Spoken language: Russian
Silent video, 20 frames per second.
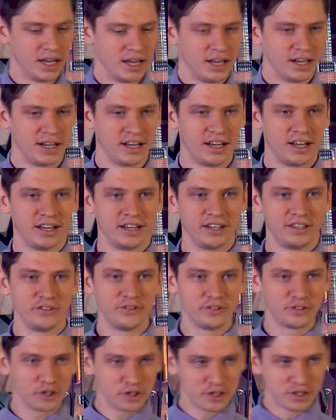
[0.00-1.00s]
А,
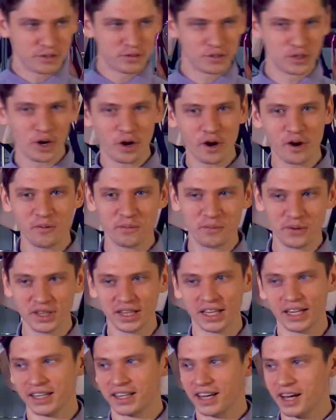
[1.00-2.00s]
то есть все
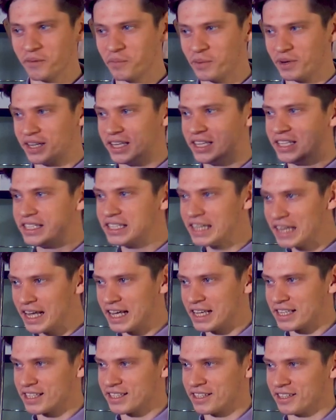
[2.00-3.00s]
было как бы
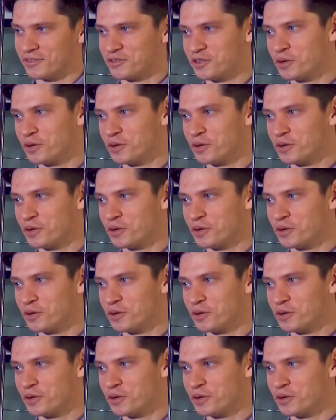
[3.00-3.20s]
интересно,